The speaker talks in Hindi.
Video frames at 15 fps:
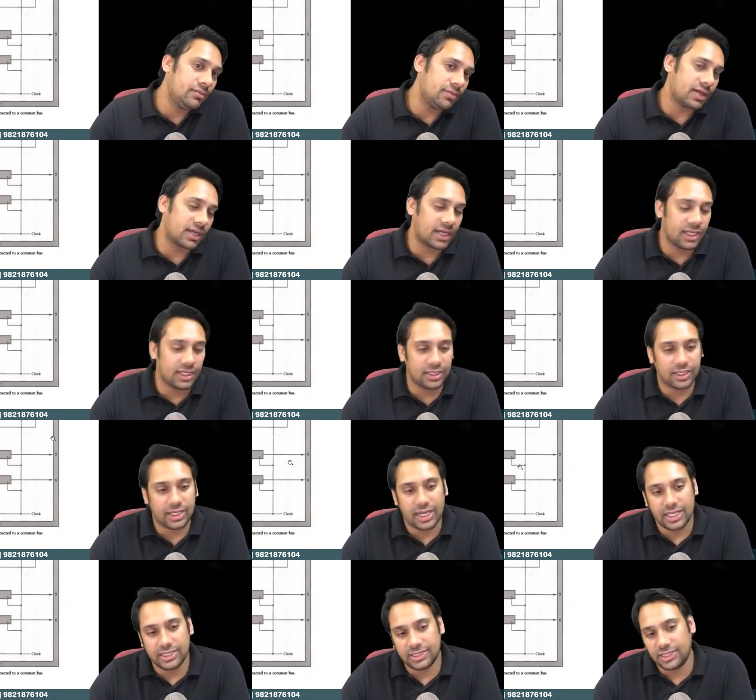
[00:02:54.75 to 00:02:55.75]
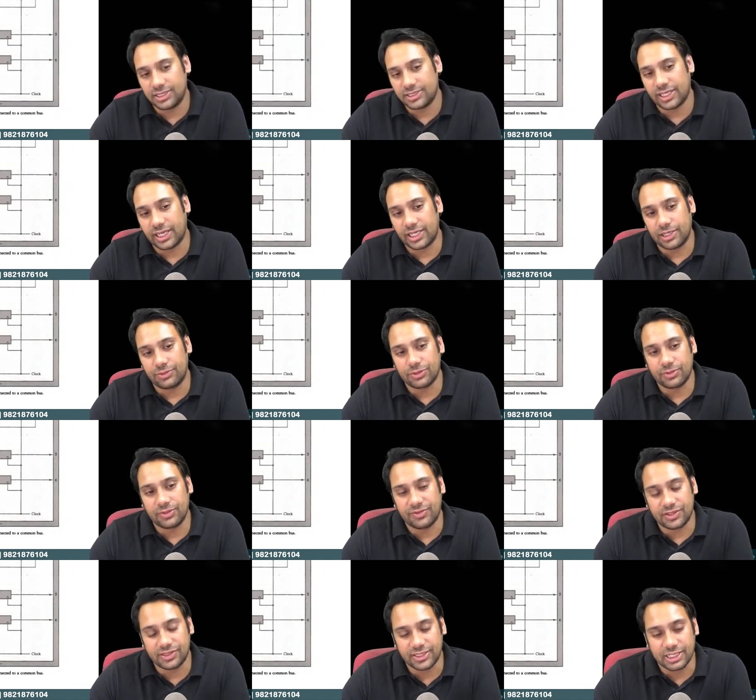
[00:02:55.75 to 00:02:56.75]
बट अगेन आज इस डायग्राम को मैं
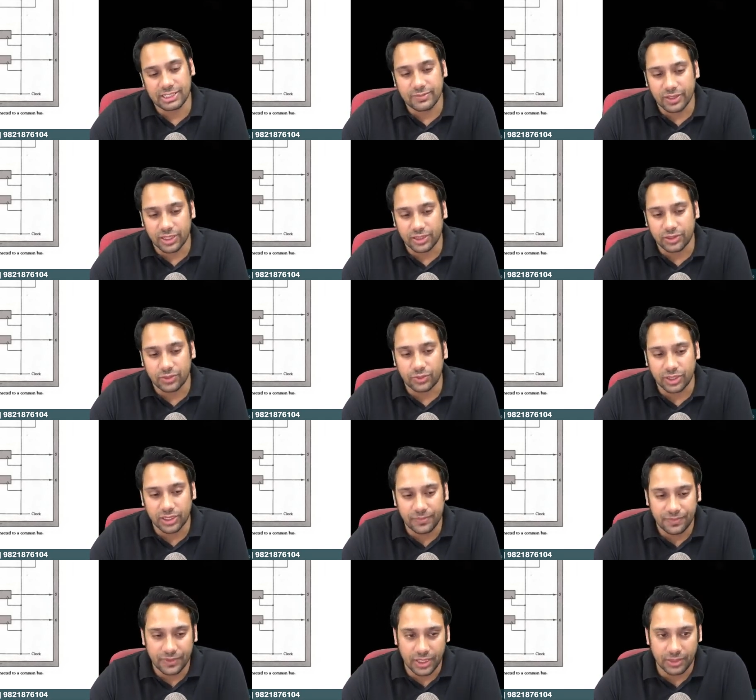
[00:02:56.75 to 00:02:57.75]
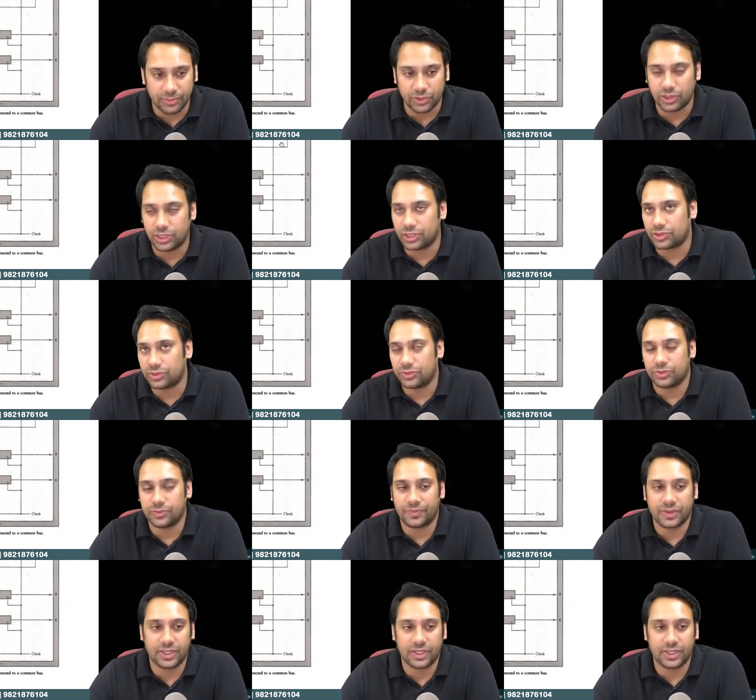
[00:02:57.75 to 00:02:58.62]
फिर से एक्सप्लेन करूँगा आई एम गोइंग टू